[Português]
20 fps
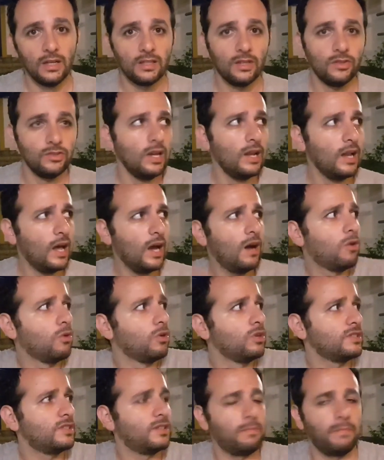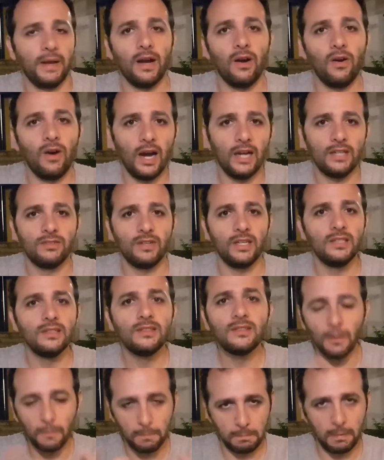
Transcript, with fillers: Então sei lá, hoje você pegar um rádio aí em São